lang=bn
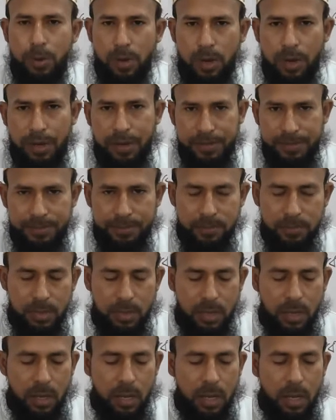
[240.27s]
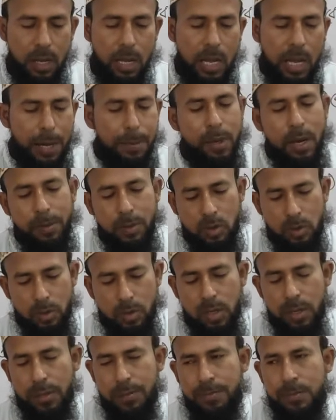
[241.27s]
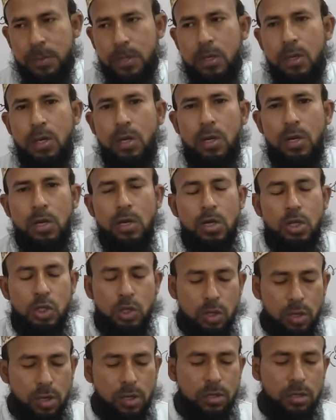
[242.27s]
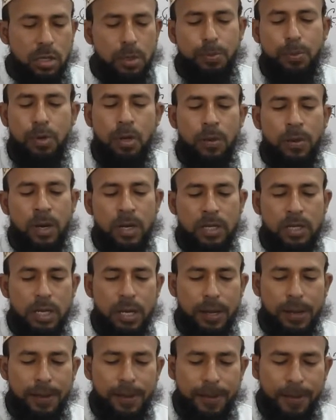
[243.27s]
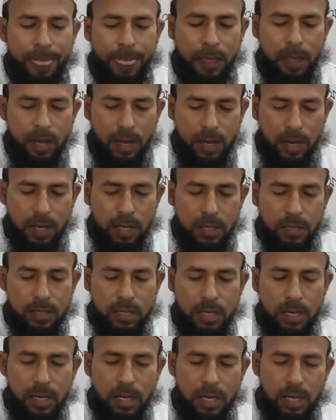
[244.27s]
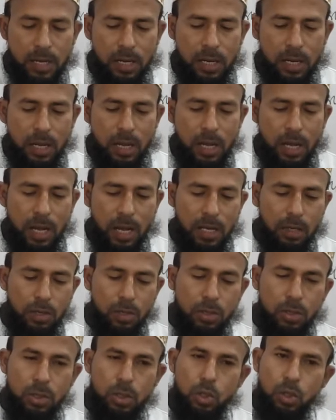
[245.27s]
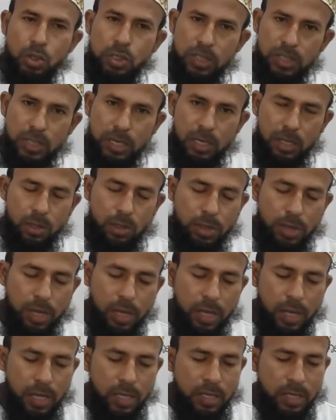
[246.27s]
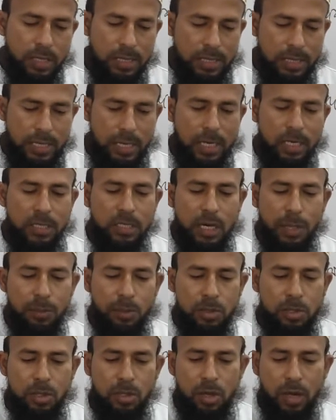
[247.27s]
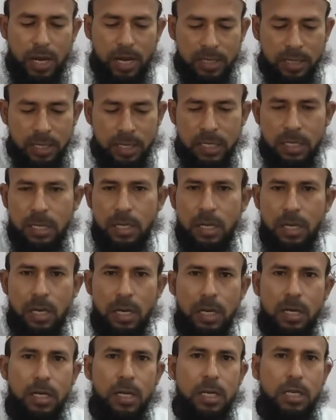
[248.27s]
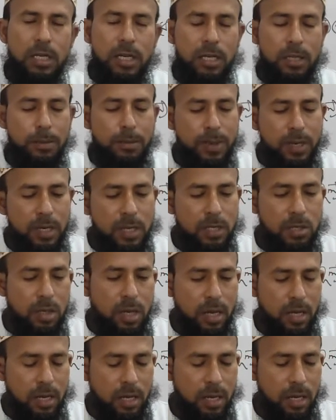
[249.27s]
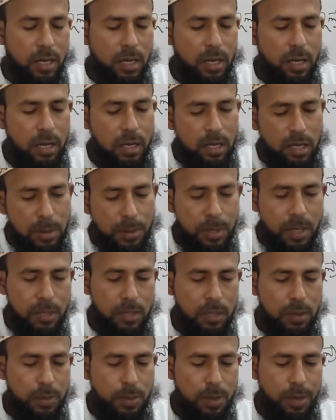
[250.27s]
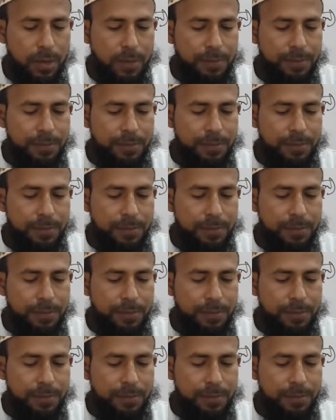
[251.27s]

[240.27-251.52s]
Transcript: বলে আমি আবারও বলি শরীয়তের পরিভাষায় আল্লাহ তালার আনুগত্য স্বীকার করে তার যাবতীয় আদেশ নিষেধ মেনে চলাকে ইবাদত বলে